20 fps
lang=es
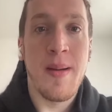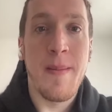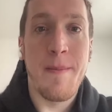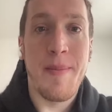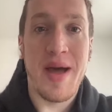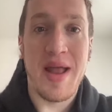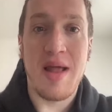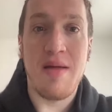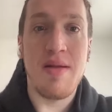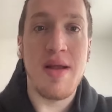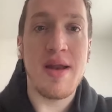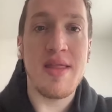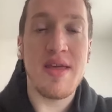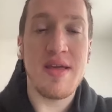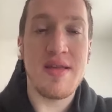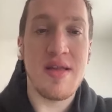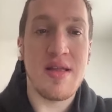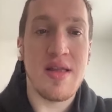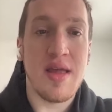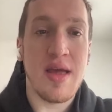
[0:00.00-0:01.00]
Para hablar
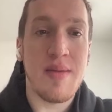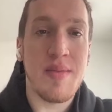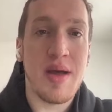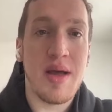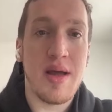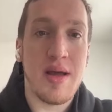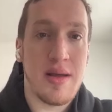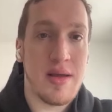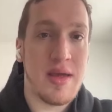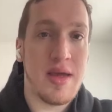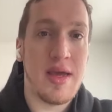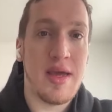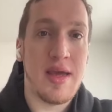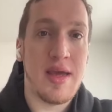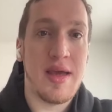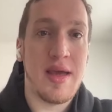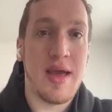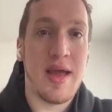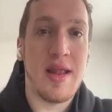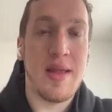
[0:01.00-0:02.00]
de este tema
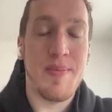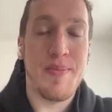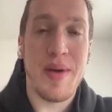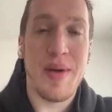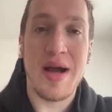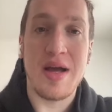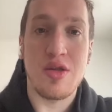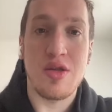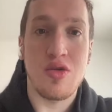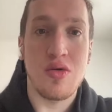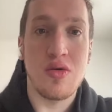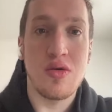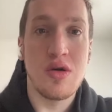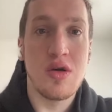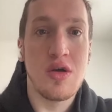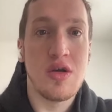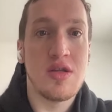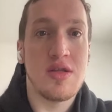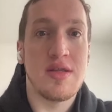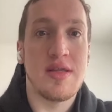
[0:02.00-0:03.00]
y el
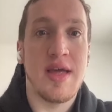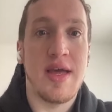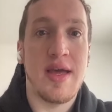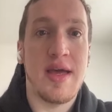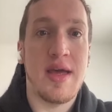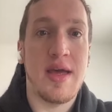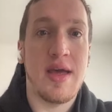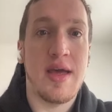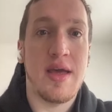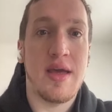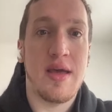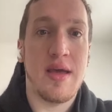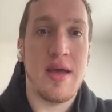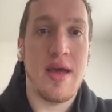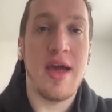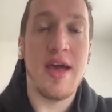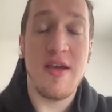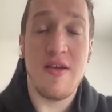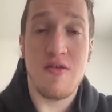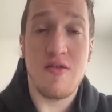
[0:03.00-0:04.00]
impacto de
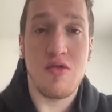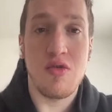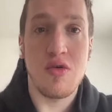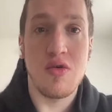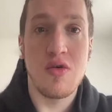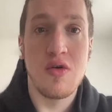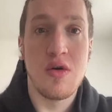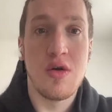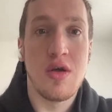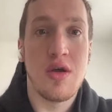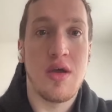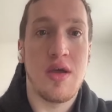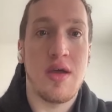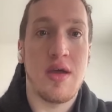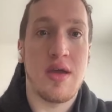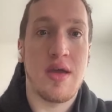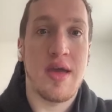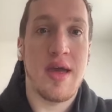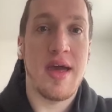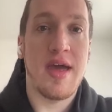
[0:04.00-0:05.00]
esto,
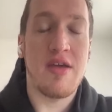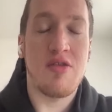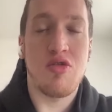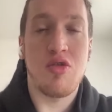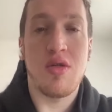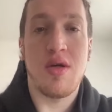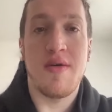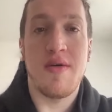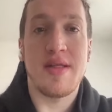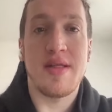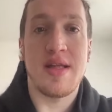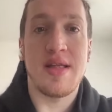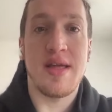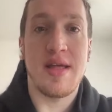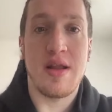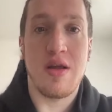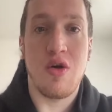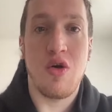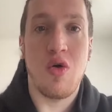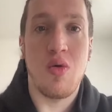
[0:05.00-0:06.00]
eh, que esto debe
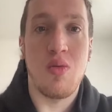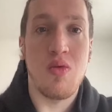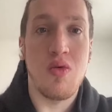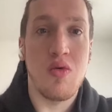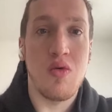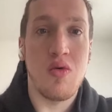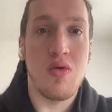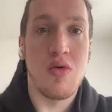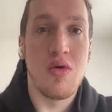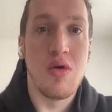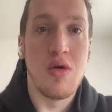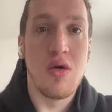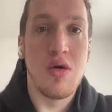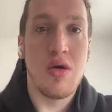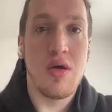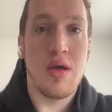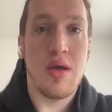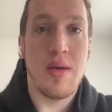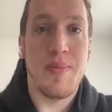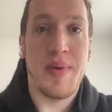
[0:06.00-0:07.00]
tener como
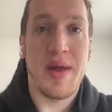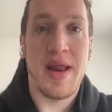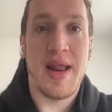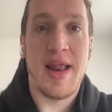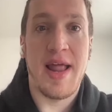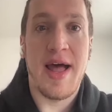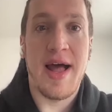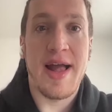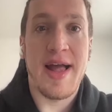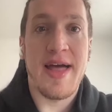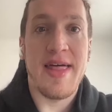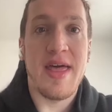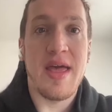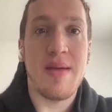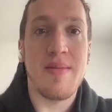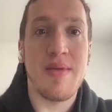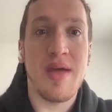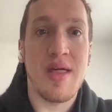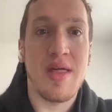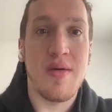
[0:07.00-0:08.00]
eh, para las
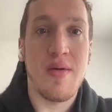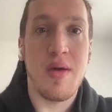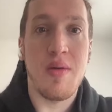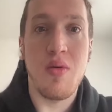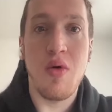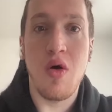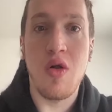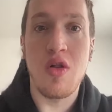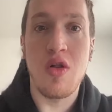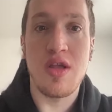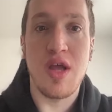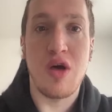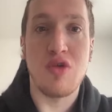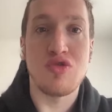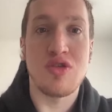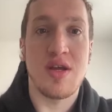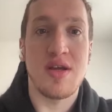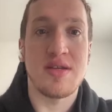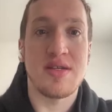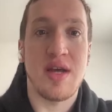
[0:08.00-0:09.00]
academias de béisbol, ya
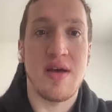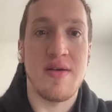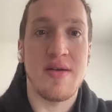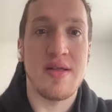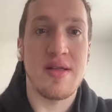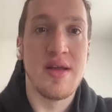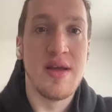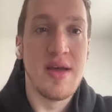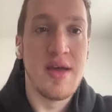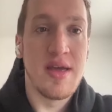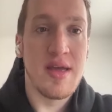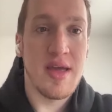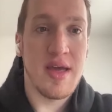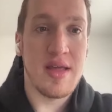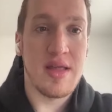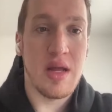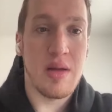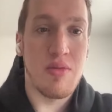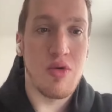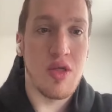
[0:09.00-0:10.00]
ustedes saben
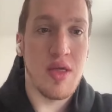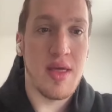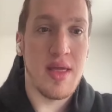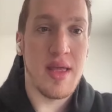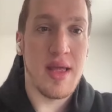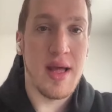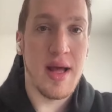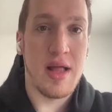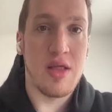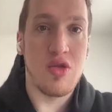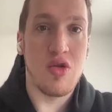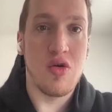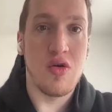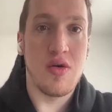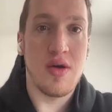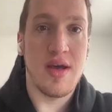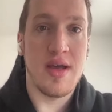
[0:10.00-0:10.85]
que estamos dedicando